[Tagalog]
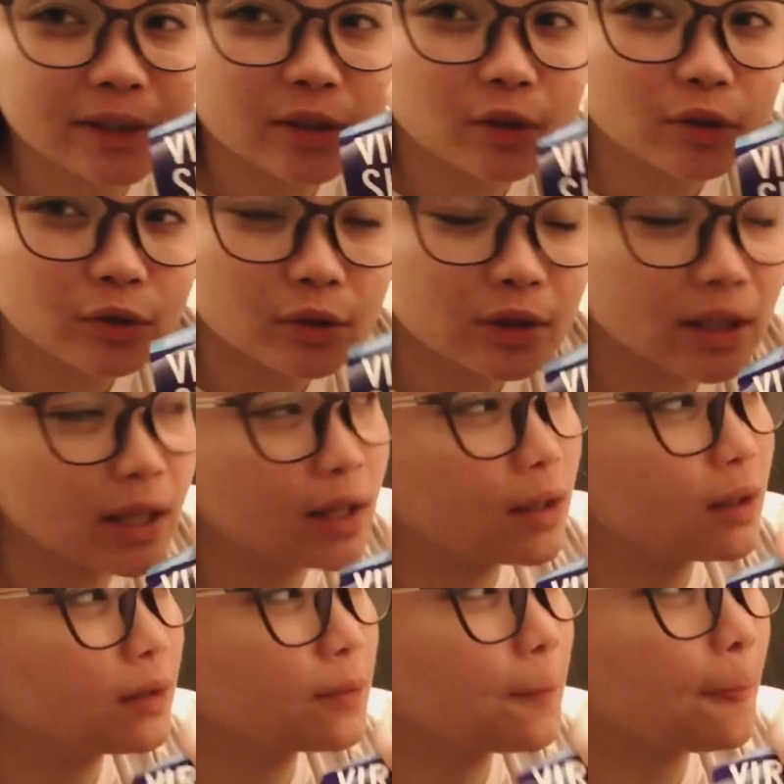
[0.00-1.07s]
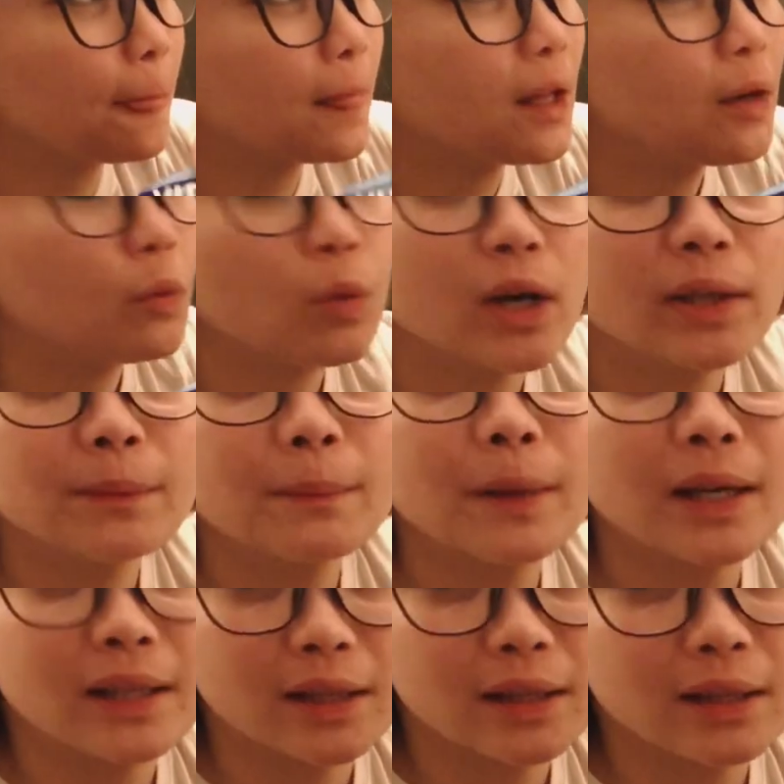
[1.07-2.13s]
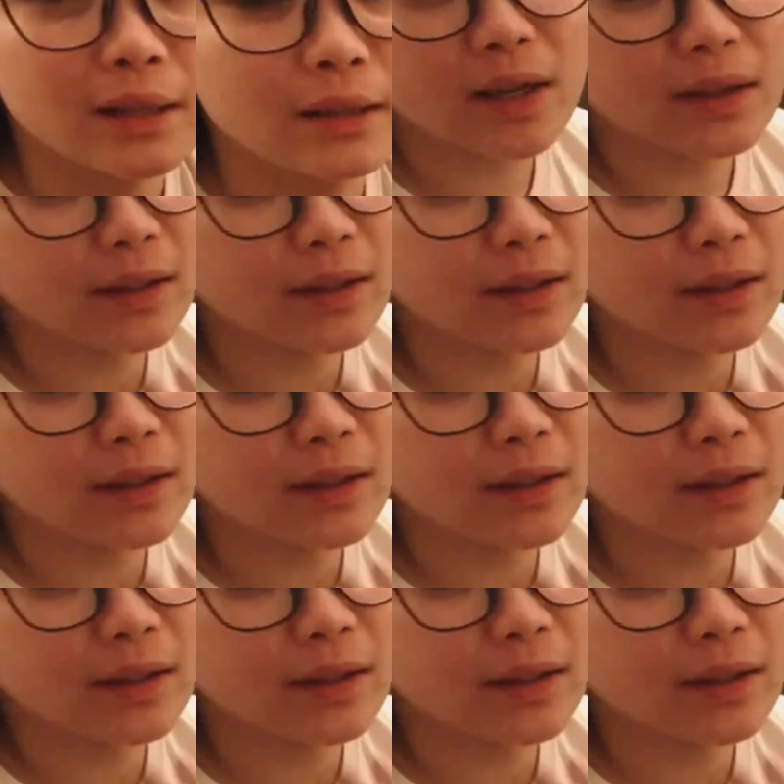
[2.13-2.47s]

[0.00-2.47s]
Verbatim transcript: ko to ng one month. Parang